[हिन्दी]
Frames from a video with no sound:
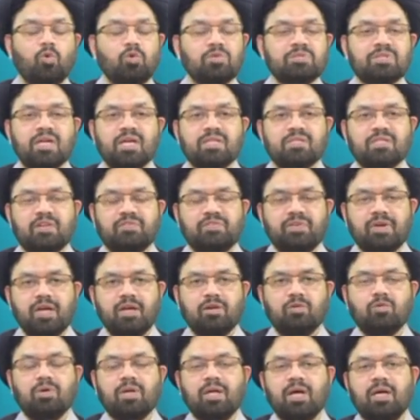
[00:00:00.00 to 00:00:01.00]
उसका सिर्फ
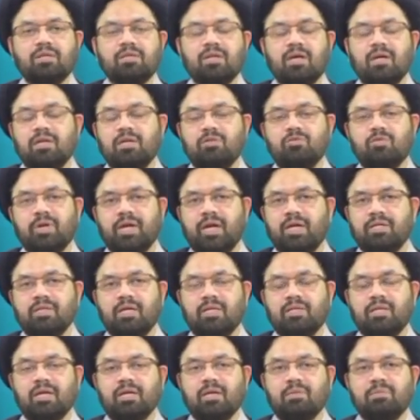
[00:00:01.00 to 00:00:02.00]
एक गुनाह था कि वो
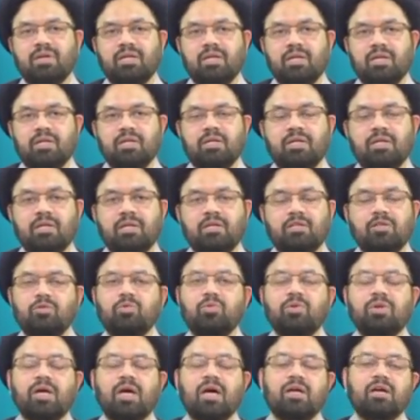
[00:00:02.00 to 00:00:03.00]
कहता था कि मेरे लिए
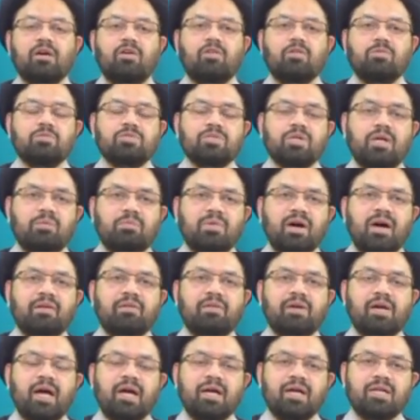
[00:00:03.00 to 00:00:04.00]
हिंदू रियाया और मुसलमान
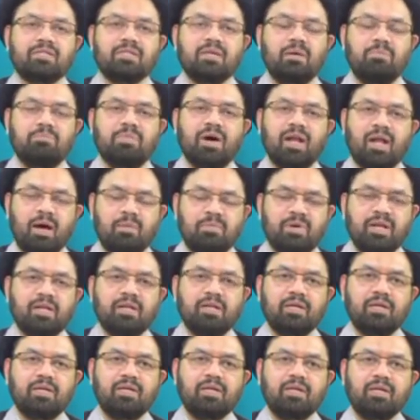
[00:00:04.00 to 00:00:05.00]
रियाया सब बराबर
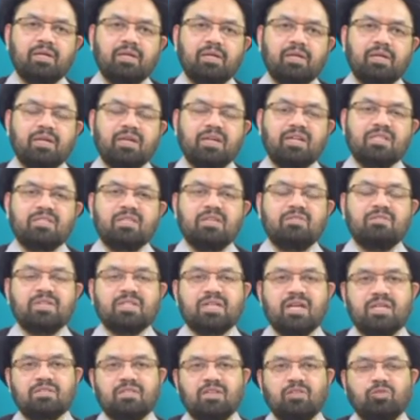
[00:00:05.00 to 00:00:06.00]
हैं इसी
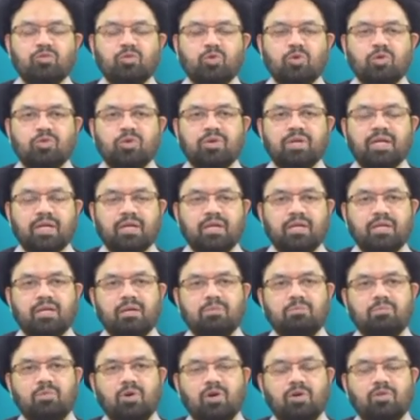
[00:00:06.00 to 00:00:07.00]
वजह से दो दो टके
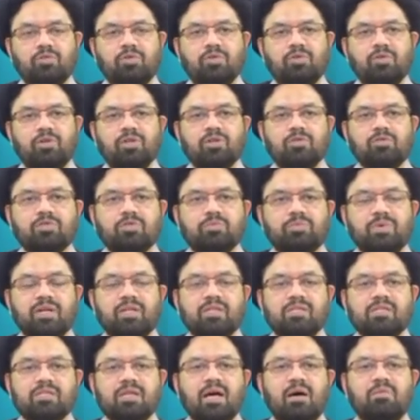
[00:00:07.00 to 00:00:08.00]
के मौलवियों ने उस पर
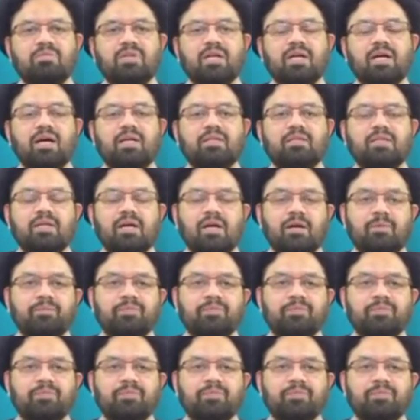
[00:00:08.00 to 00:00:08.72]
इल्ज़ाम लगा दिया